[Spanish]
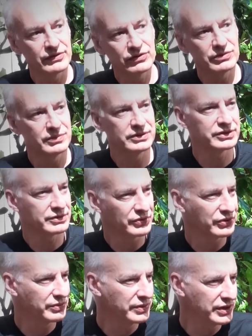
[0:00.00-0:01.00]
no es como el
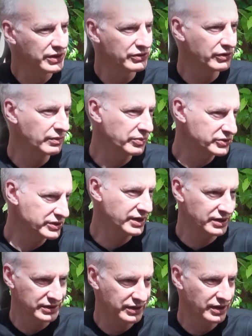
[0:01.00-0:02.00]
termo de vidrio que puede
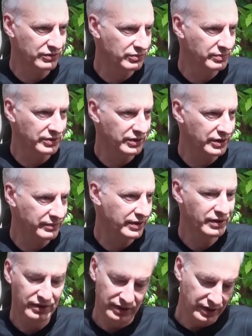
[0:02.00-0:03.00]
llegar a tener algún problema.